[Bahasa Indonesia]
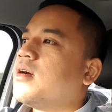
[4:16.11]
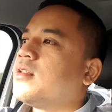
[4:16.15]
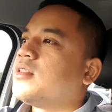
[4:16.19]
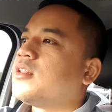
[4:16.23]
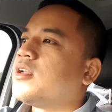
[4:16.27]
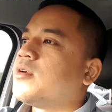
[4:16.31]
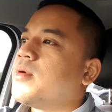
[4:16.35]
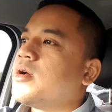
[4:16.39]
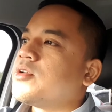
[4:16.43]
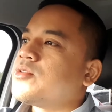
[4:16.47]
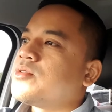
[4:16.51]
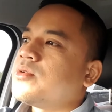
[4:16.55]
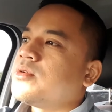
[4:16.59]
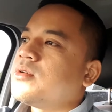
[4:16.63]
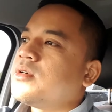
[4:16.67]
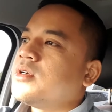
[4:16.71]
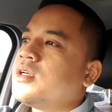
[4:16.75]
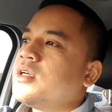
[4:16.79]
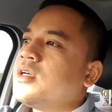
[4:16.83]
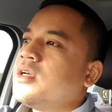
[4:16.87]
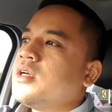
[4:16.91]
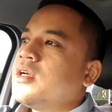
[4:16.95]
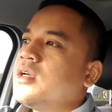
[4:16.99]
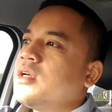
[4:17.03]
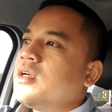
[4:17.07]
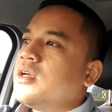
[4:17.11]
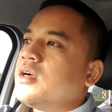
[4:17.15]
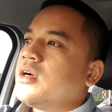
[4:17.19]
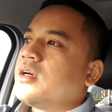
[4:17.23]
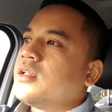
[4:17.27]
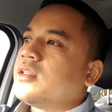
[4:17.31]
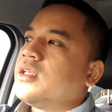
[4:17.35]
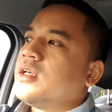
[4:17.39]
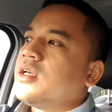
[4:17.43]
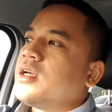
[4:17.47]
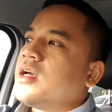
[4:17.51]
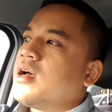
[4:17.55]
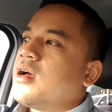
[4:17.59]
termasuk
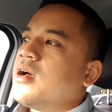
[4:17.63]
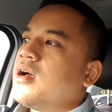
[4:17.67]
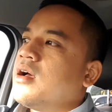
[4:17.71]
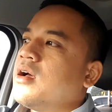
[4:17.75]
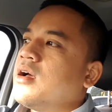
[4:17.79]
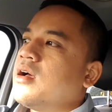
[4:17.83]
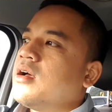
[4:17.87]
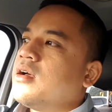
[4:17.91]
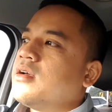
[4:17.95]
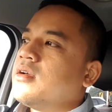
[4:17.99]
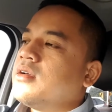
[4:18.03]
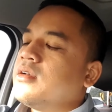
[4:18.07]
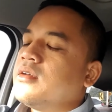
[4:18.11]
ketika